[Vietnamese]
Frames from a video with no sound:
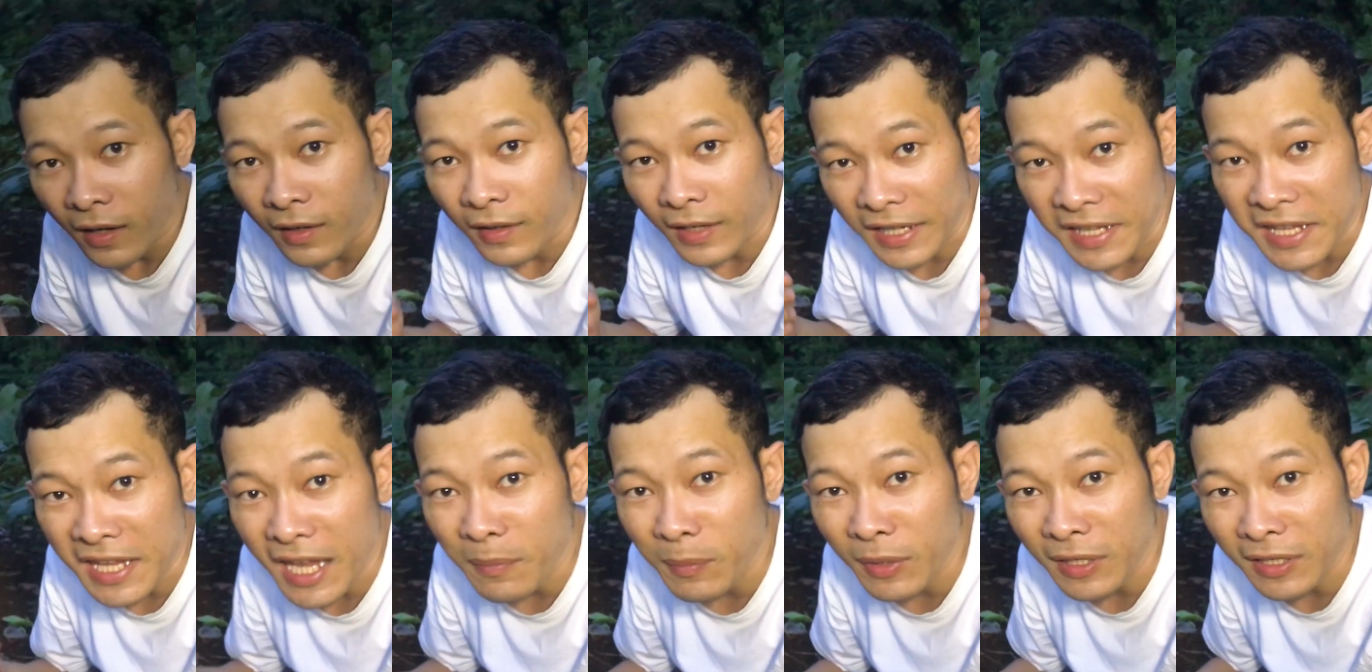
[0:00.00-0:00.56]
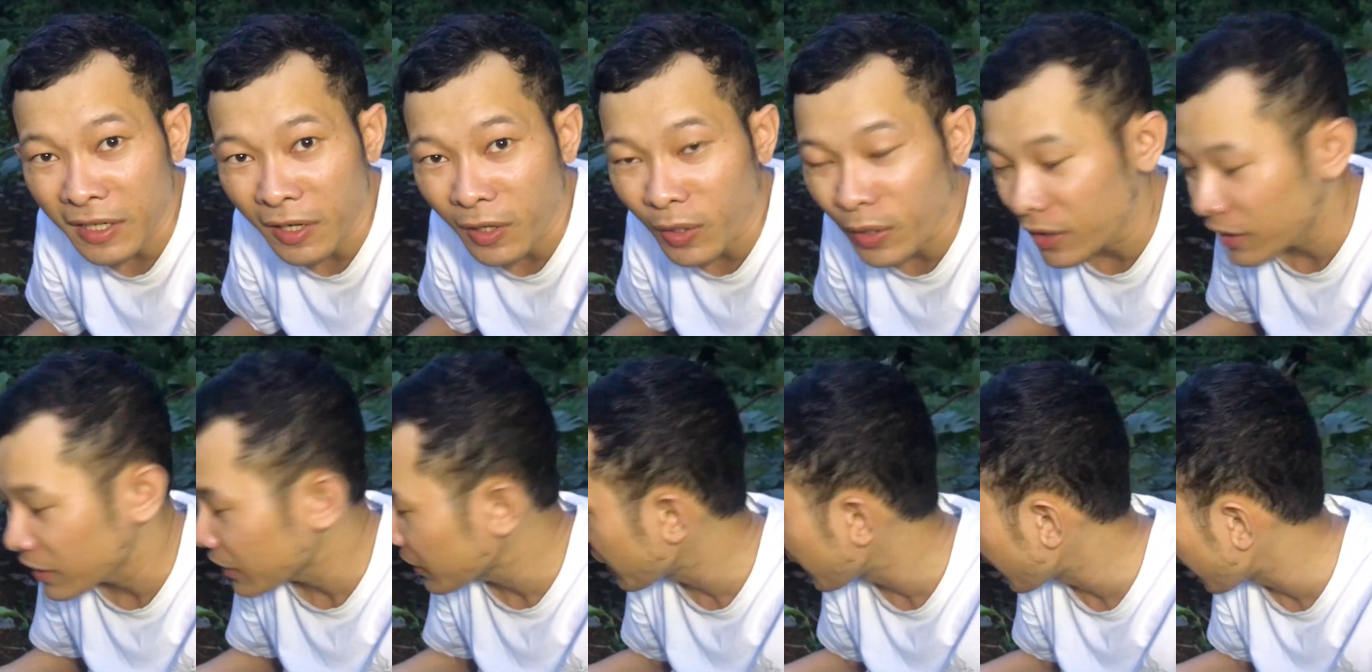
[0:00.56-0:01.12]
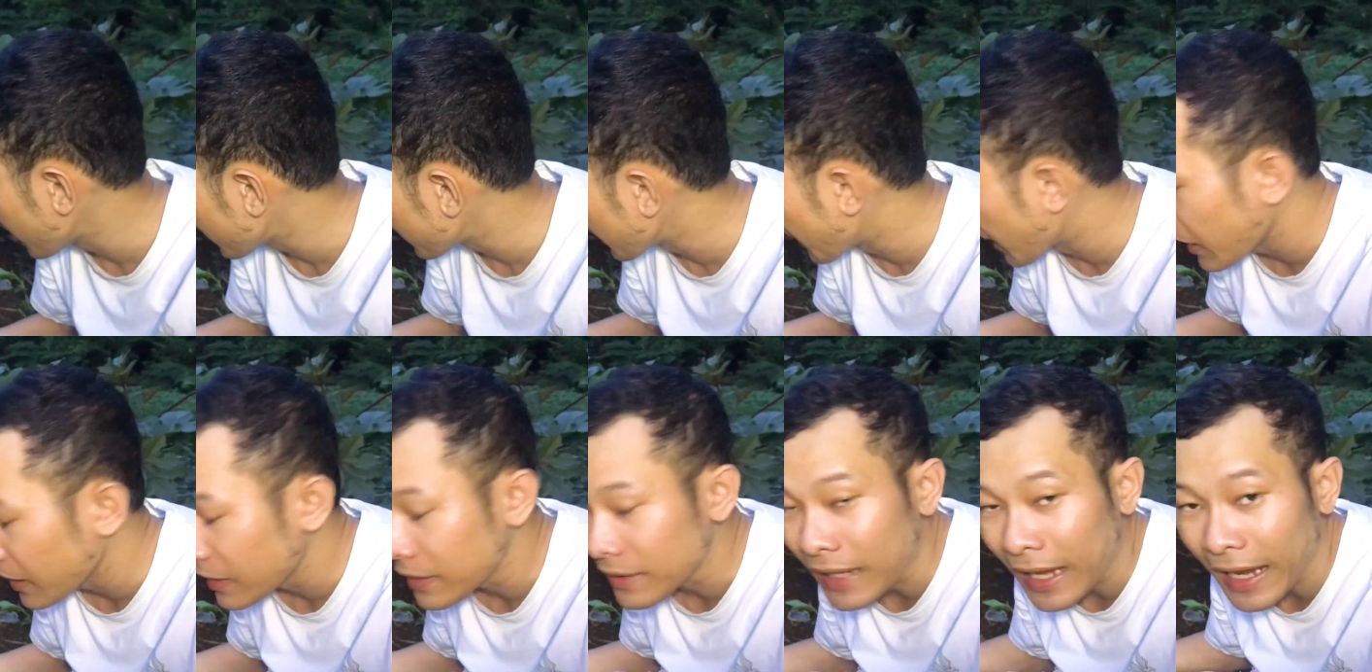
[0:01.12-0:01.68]
Nãy giờ mình ngồi
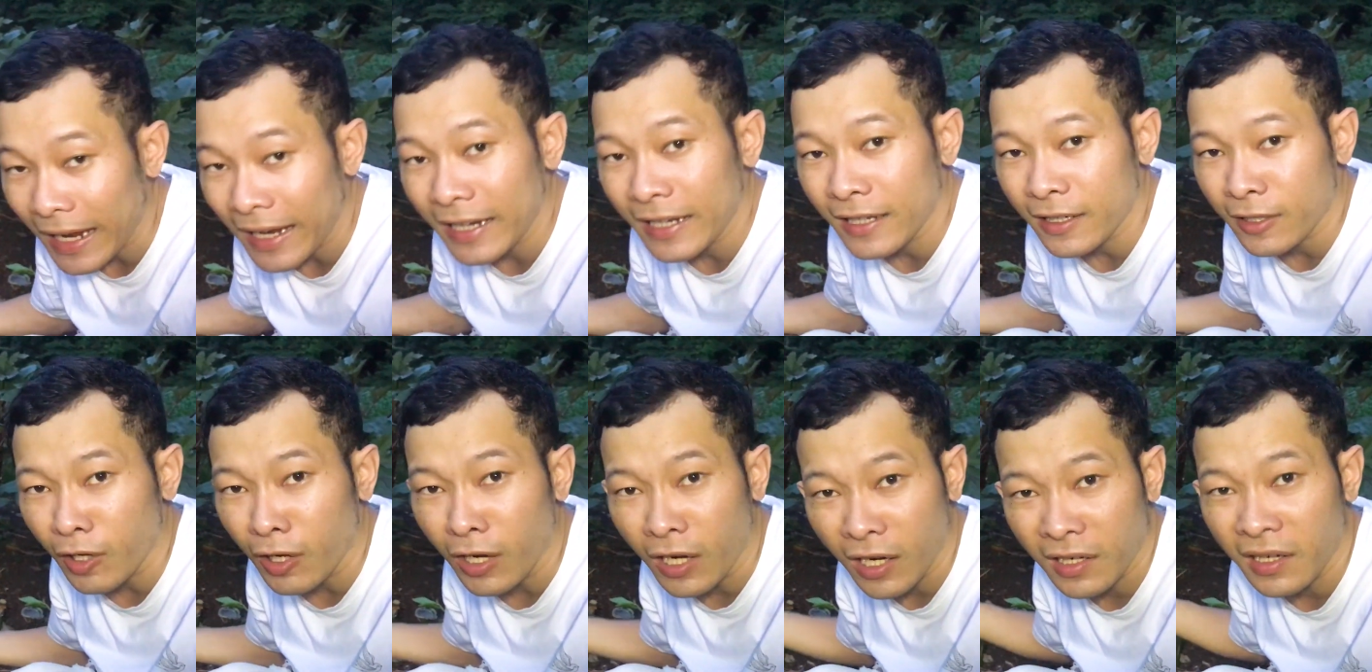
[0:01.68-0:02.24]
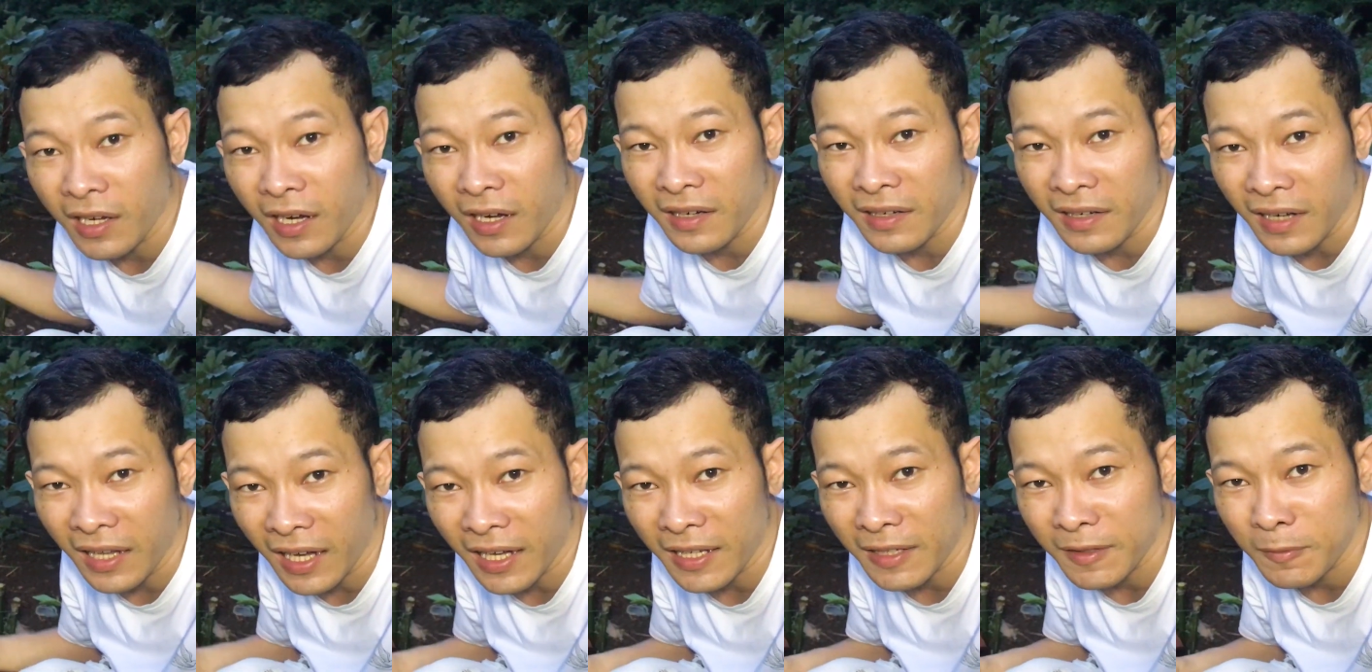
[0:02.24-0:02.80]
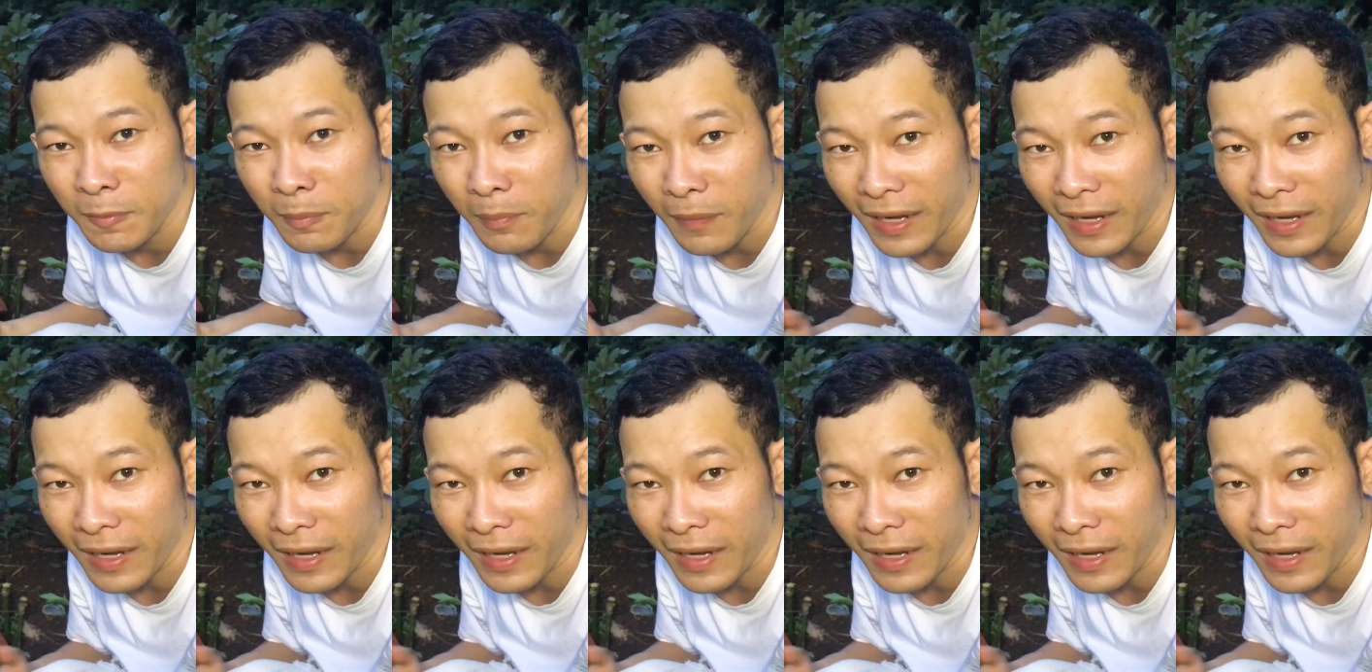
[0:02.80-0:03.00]
đợi than nó hừng hừng lên